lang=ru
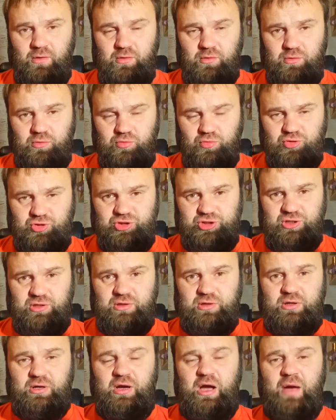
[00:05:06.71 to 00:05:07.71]
лучше
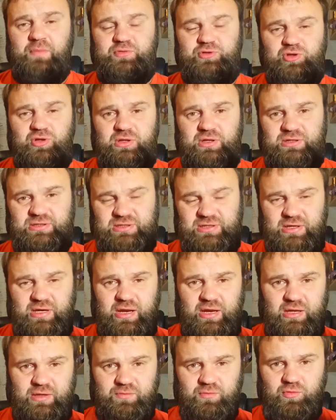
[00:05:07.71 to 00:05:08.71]
капсульных
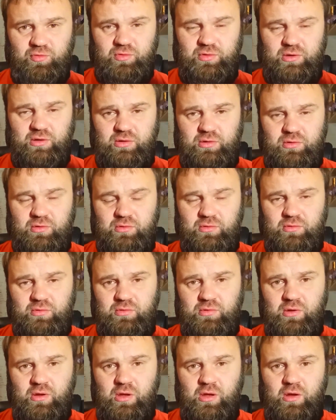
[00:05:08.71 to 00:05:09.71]
сигарет многих.
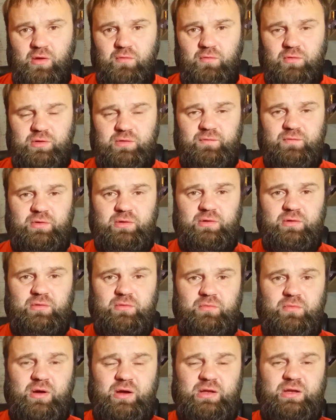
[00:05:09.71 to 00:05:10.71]
Вот вы
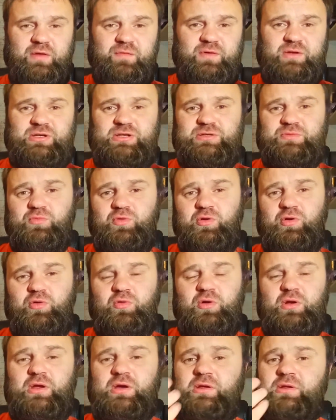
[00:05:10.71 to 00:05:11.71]
могли видеть мой
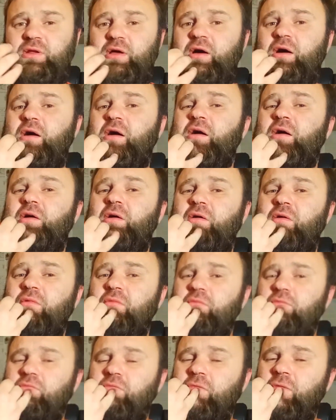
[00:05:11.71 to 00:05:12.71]
ролик на
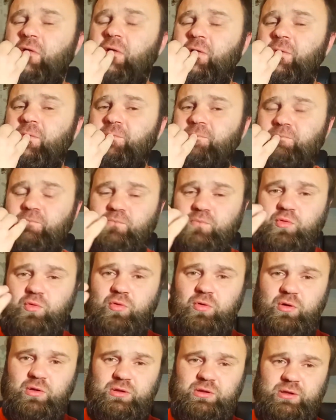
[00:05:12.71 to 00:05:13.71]

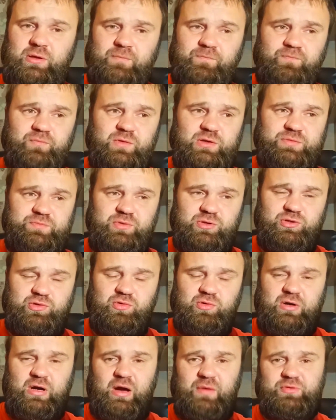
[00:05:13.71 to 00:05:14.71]
Бонд с
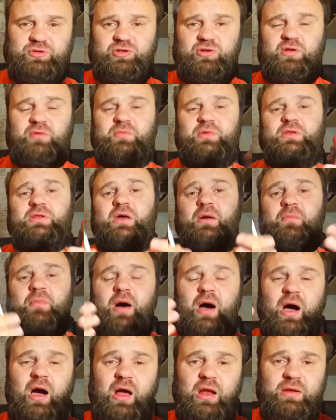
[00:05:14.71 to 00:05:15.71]
пятью капсулами, на
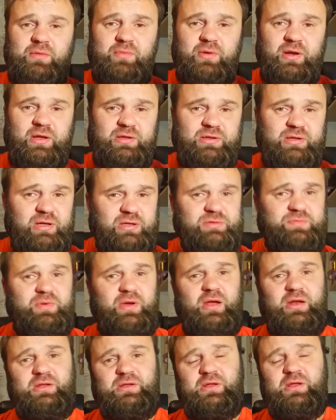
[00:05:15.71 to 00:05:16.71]
Мальборо это
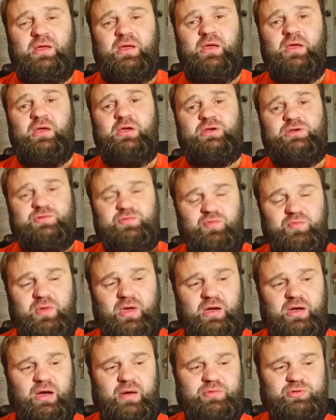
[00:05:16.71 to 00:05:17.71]
распиаренный с
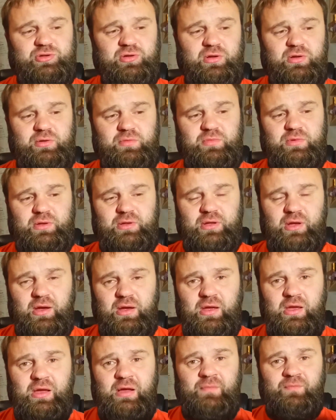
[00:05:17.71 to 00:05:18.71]
двумя капсулами,
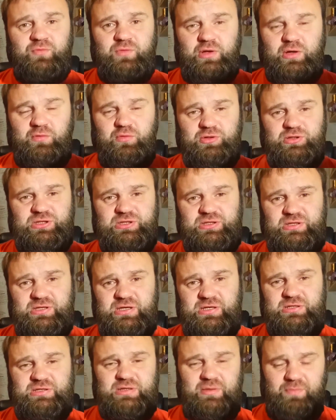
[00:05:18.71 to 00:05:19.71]
да? Так вот
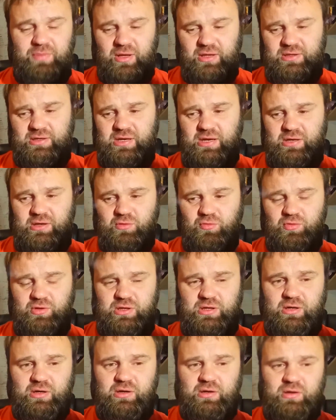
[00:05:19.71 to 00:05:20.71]
здесь наполнение у
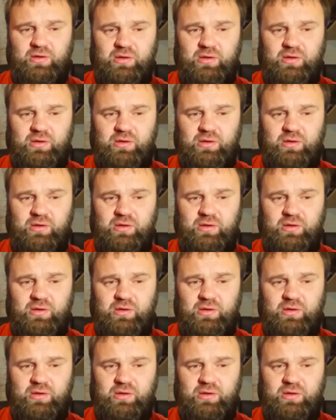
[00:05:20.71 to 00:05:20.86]
них,